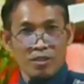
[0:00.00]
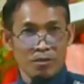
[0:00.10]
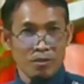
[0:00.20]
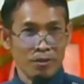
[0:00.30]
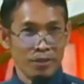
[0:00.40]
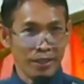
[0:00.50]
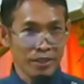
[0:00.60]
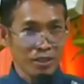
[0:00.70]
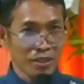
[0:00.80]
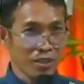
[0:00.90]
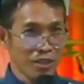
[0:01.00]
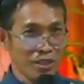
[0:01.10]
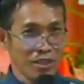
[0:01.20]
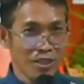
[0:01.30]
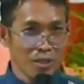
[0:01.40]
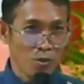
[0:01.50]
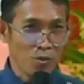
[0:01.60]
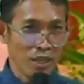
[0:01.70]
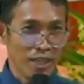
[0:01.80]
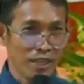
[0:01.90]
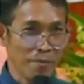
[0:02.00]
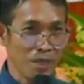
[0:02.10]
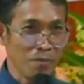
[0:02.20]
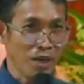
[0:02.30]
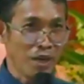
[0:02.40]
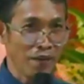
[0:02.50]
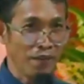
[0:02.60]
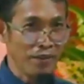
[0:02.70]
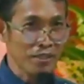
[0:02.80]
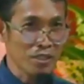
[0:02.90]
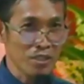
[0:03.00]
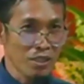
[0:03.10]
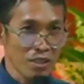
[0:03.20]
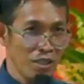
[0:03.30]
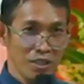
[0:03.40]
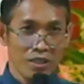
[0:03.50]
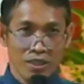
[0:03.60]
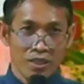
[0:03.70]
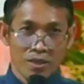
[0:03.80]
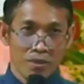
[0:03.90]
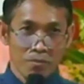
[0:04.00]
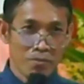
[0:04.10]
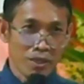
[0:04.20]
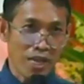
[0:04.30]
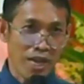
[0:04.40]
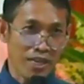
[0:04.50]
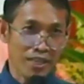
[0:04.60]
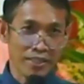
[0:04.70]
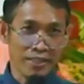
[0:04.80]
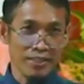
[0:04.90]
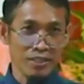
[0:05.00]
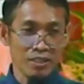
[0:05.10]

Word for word: Ngunit, kung wala namang mag-harvest, masayang lang din.